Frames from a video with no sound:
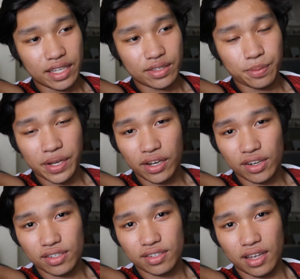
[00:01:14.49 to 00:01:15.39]
It's
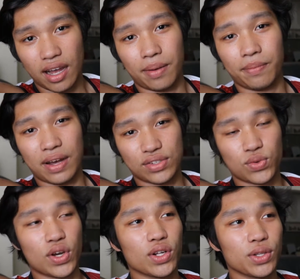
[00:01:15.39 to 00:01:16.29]
because um,
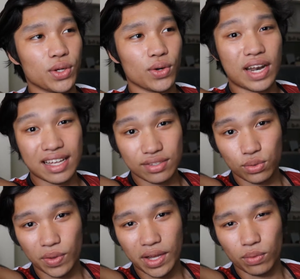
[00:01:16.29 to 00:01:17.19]
as we all know,
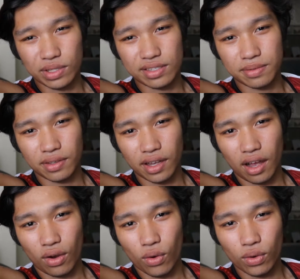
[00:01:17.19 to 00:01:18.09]
last week was
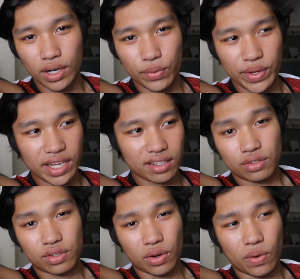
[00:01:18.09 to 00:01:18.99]
Holy Week.
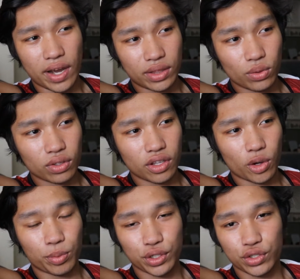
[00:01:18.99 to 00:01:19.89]
So I took
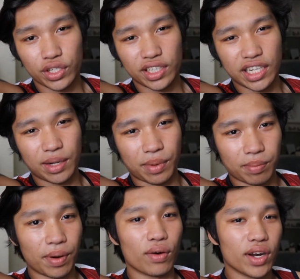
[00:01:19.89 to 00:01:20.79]
the opportunity na
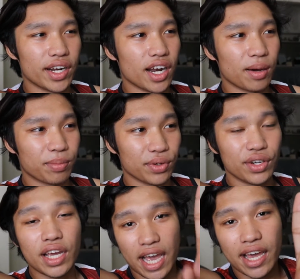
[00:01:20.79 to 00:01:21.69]
magpahulay na lang pod.